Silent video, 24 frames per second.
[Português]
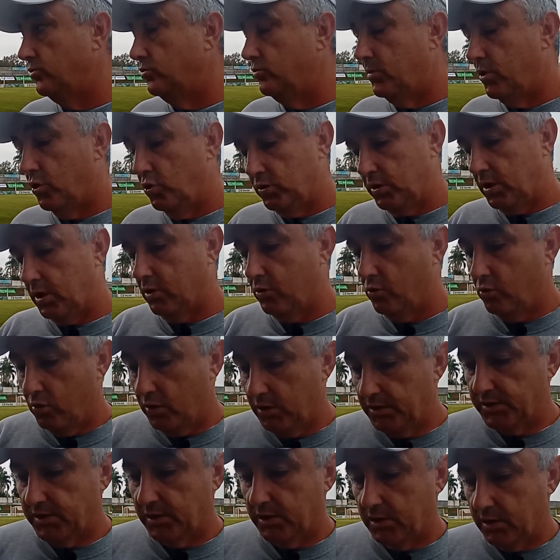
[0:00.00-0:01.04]
Uma outra
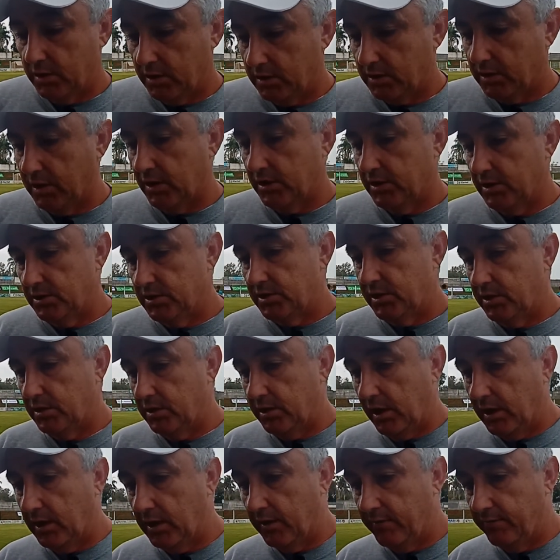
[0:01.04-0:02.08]
coisa que a gente
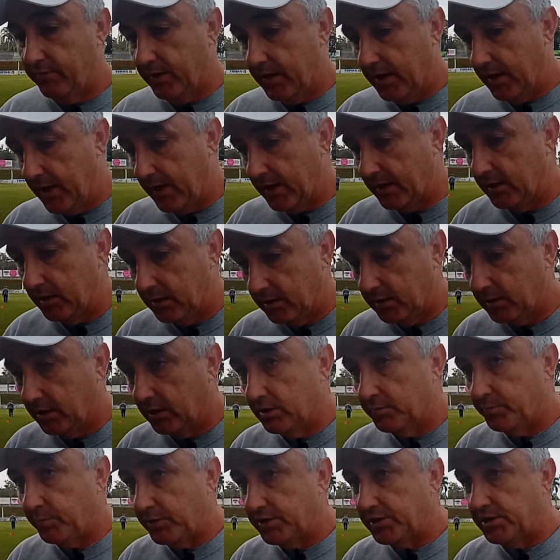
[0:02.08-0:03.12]
tem que avaliar
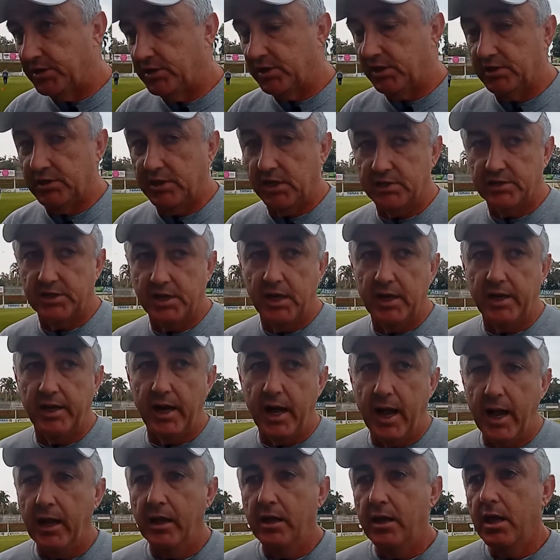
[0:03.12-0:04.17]
e precisa se
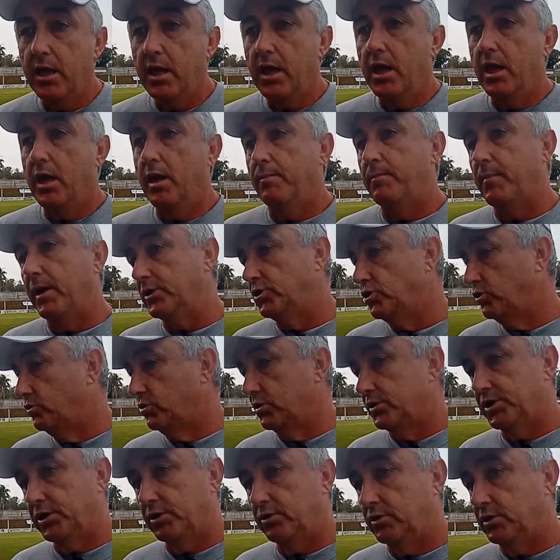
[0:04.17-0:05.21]
acelerar mas o
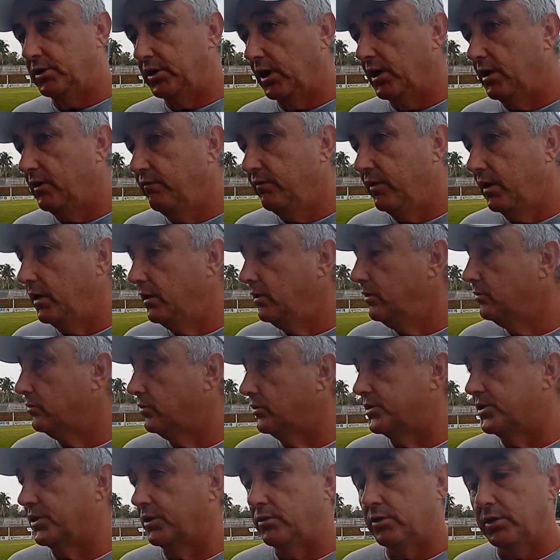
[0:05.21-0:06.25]
torcedor tem que vir, o
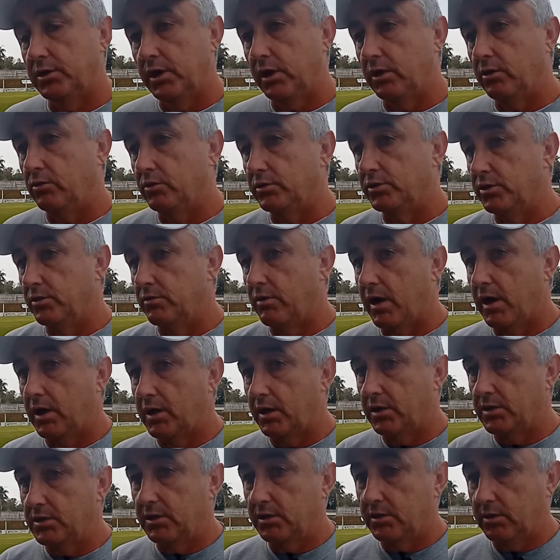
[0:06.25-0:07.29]
torcedor tem que continuar
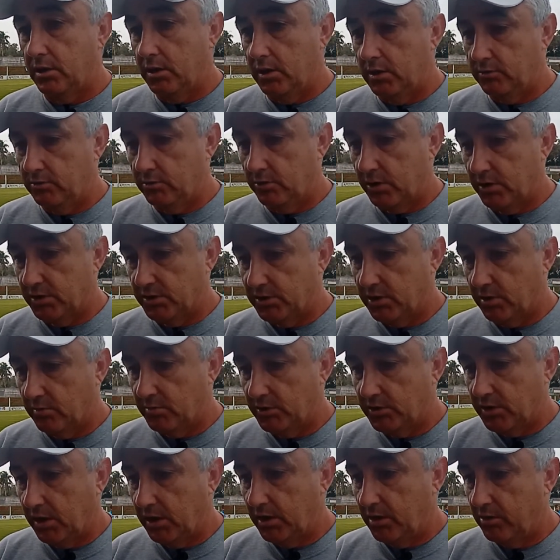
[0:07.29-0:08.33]
acreditando. Nós
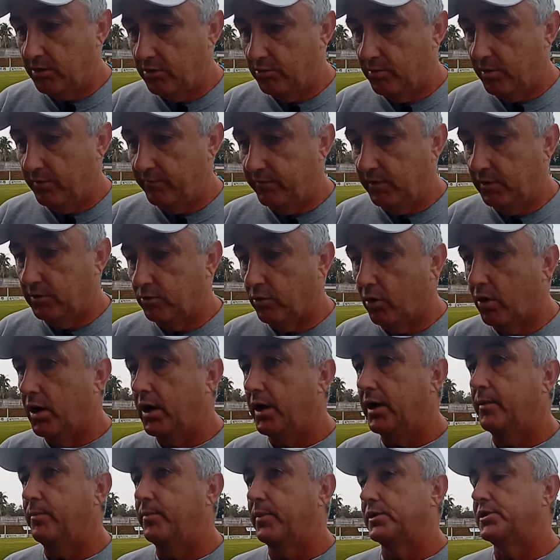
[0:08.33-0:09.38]
estamos aí de uma
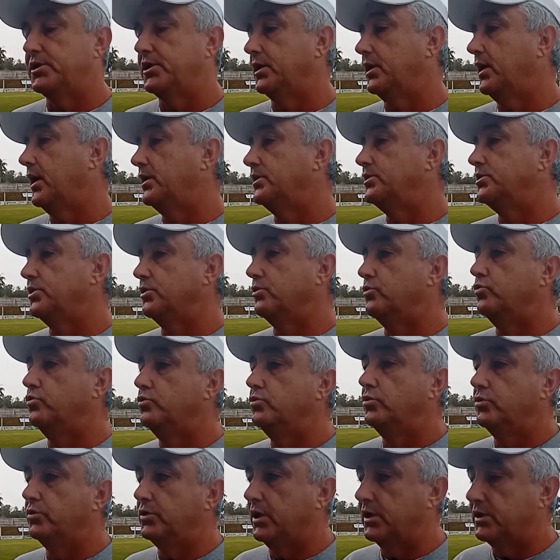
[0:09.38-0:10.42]
vitória para chegar em
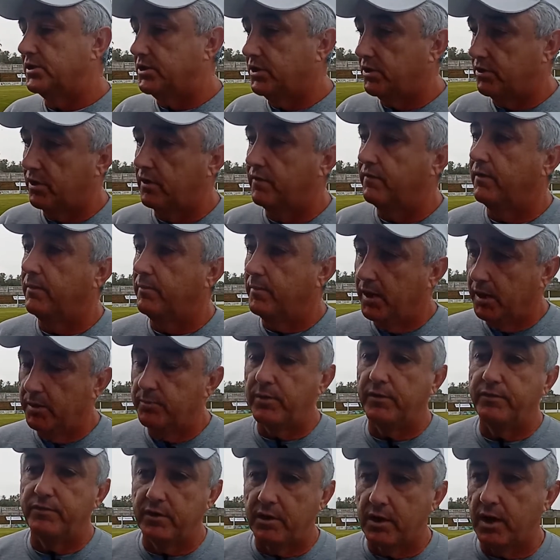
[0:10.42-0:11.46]
segundo ou terceiro novamente,
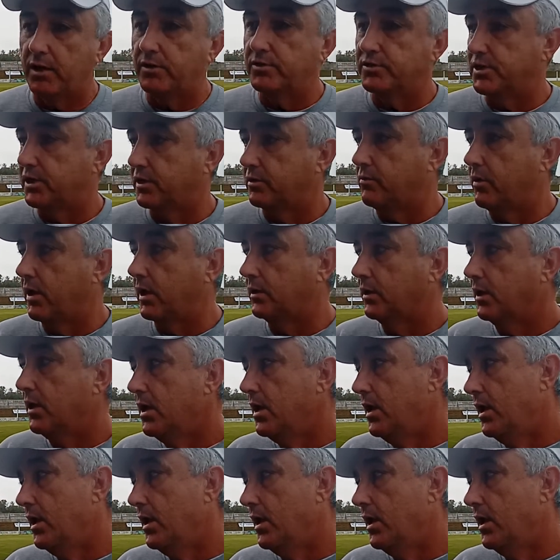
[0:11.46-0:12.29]
para ficar no G4.